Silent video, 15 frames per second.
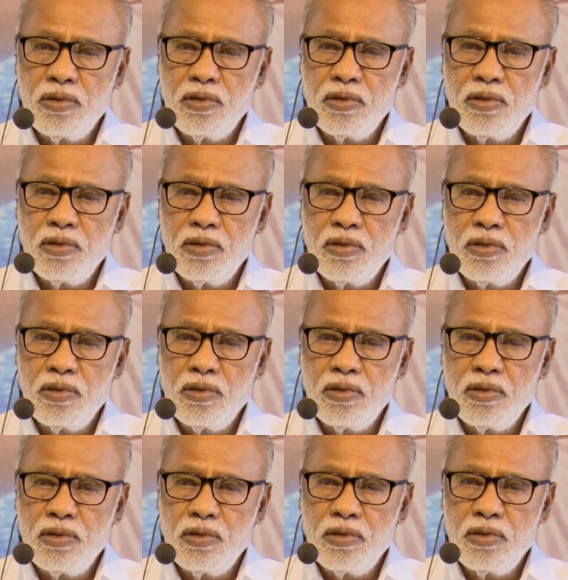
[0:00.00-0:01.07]
ఆ
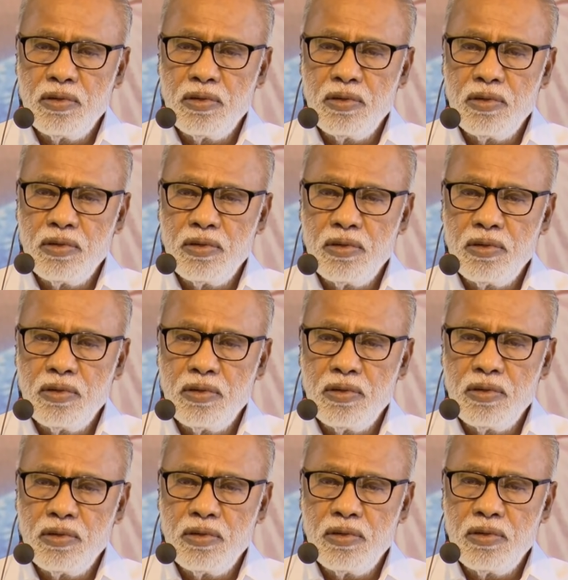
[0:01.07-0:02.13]
సేవకుడు బోధించే
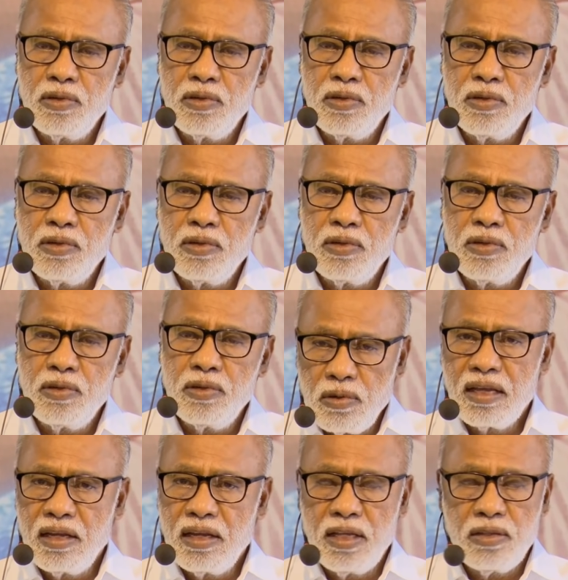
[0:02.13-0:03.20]
యేసుతోనా
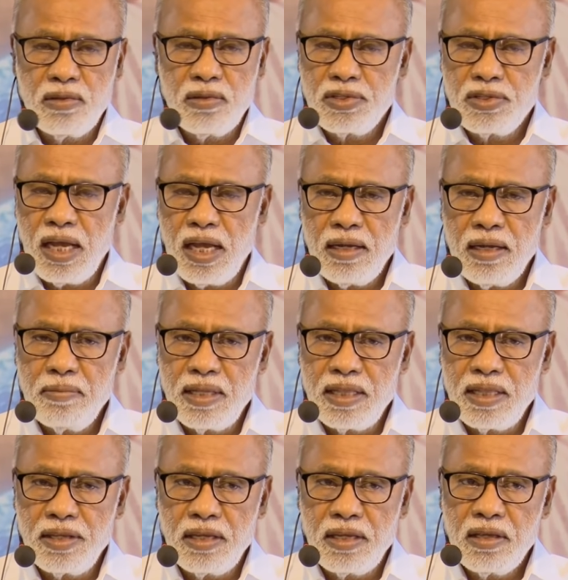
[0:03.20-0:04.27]
లేదు
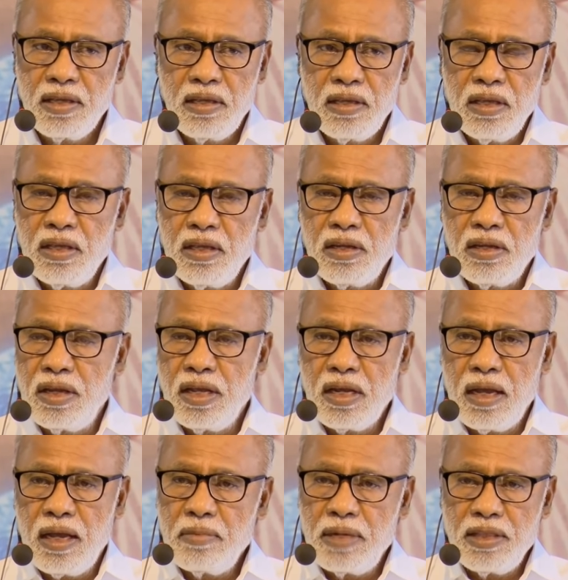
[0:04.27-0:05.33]
చాలామంది నేను
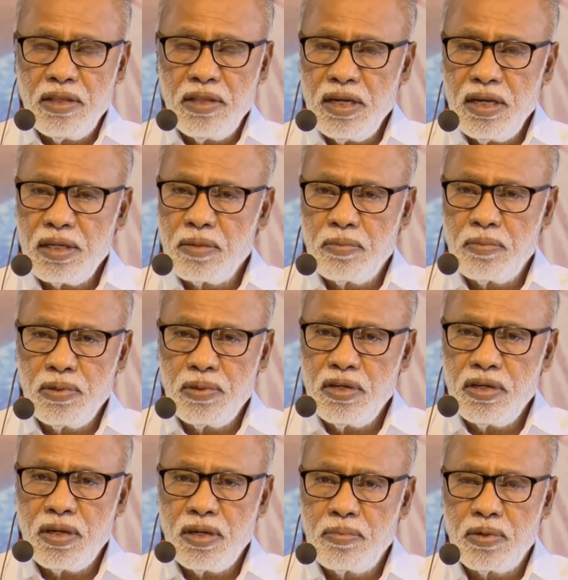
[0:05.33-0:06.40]
ఆ మందిరానికి
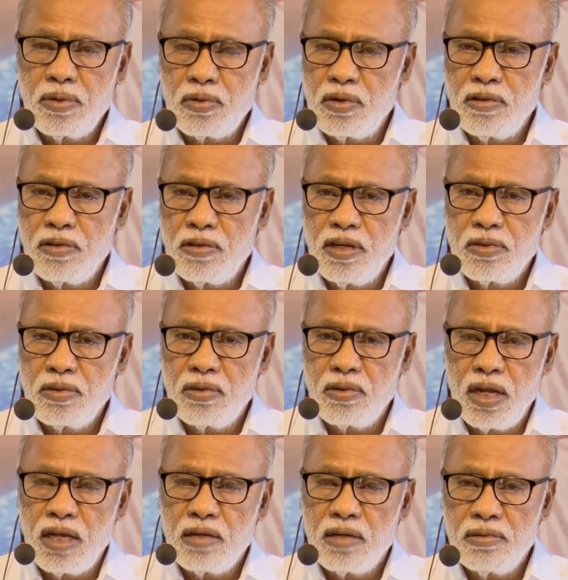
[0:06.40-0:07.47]
పుట్టినప్పటి నుండి
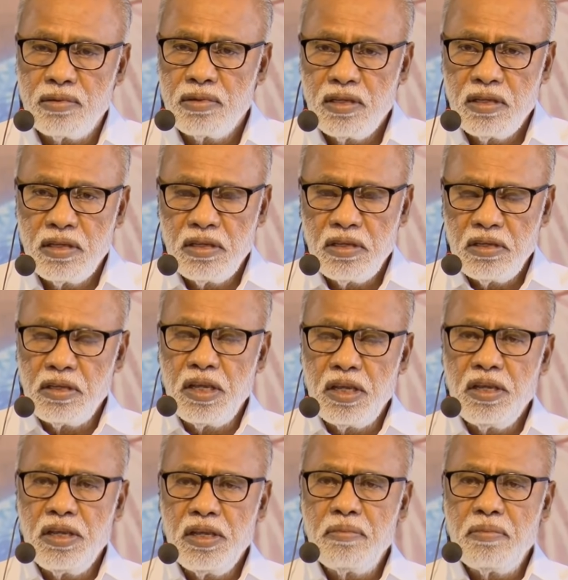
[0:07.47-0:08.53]
వెళుతున్నాను ఏ
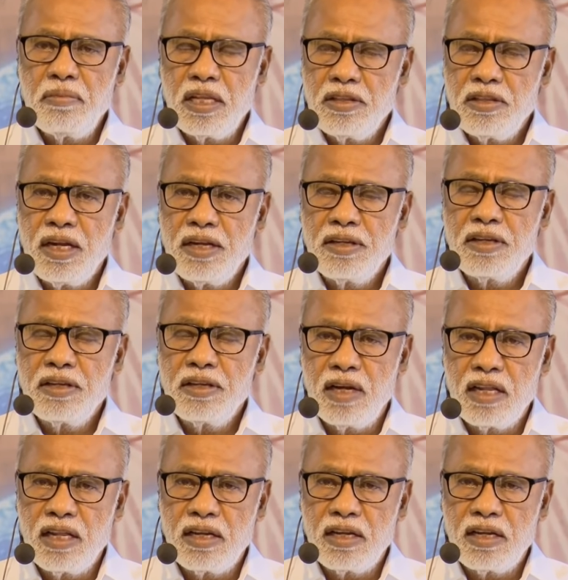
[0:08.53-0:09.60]
మందిరానికి
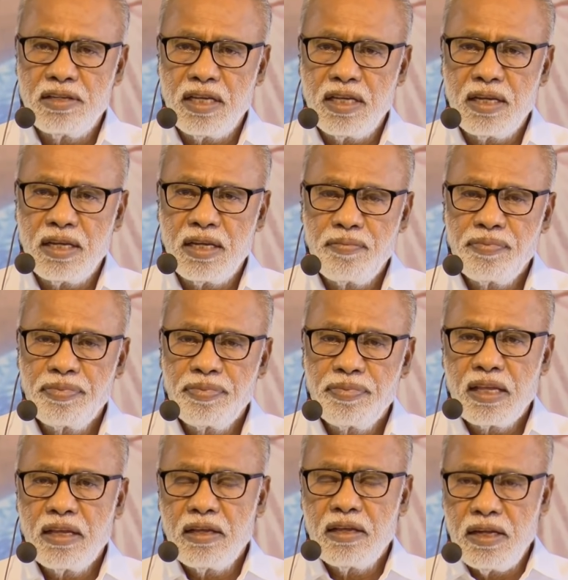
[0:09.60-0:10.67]
అంటారు
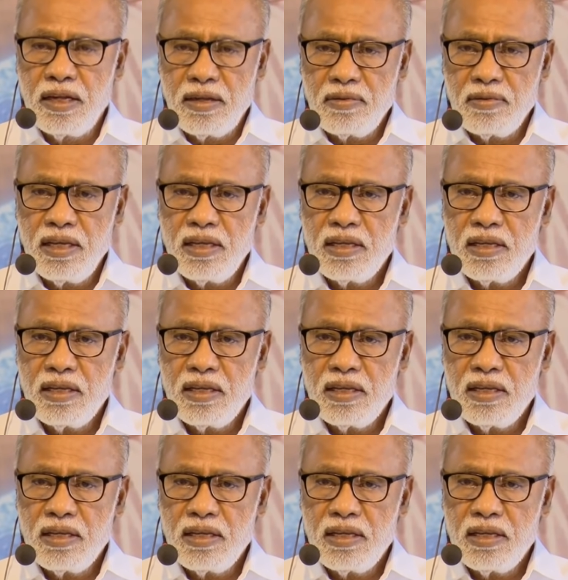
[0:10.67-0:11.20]
రెండవది